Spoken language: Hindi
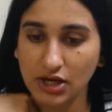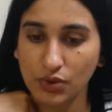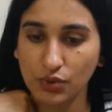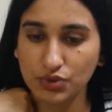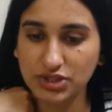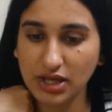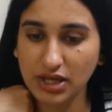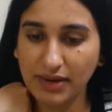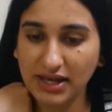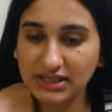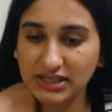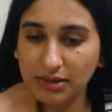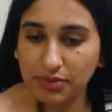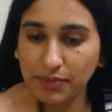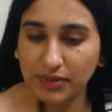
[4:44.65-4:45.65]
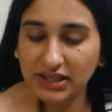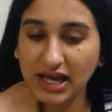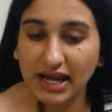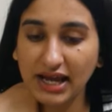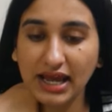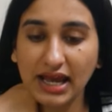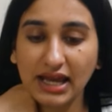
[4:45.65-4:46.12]
उसके बाद ये भी बता
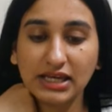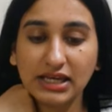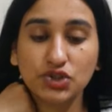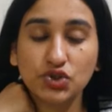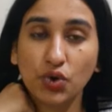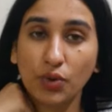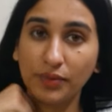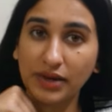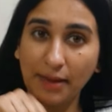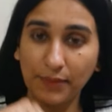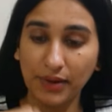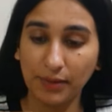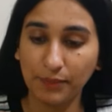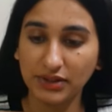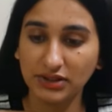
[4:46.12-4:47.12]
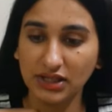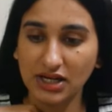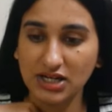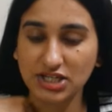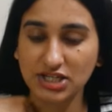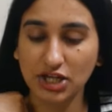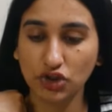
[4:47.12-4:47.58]
रहे हैं कि जो भी आप पेपर देना
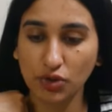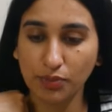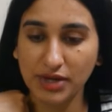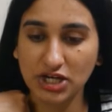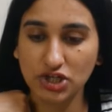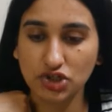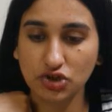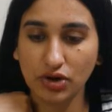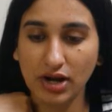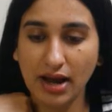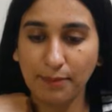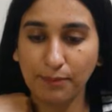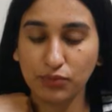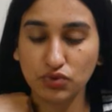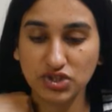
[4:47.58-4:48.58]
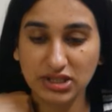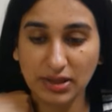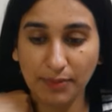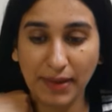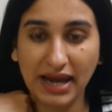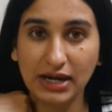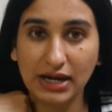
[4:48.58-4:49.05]
चाहते हो मेक श्योर sure आप उससे
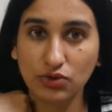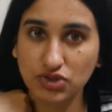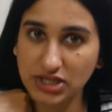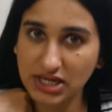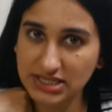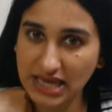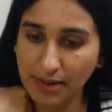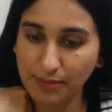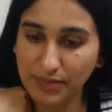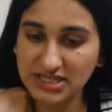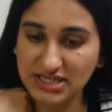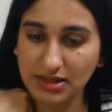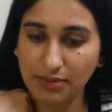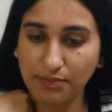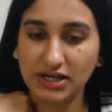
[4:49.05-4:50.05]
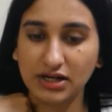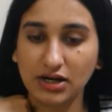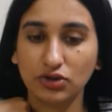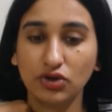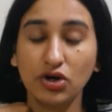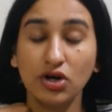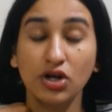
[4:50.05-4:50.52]
पहले उसके असाइनमेंट सबमिट कर दो